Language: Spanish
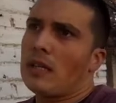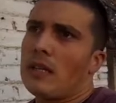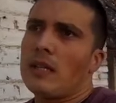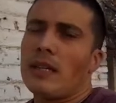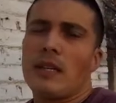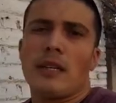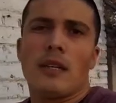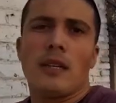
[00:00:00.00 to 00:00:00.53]

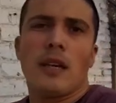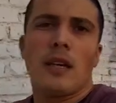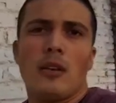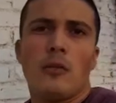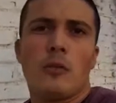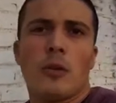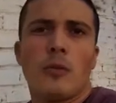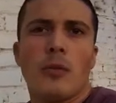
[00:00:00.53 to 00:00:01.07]
tienen eh, el
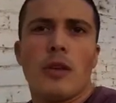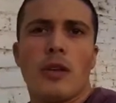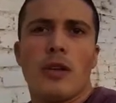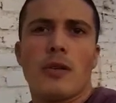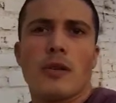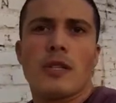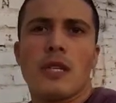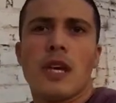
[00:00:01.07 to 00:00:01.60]
número mío de
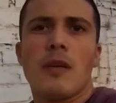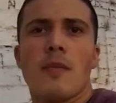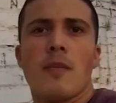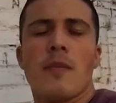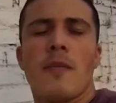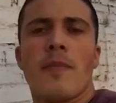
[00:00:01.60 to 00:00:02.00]
WhatsApp,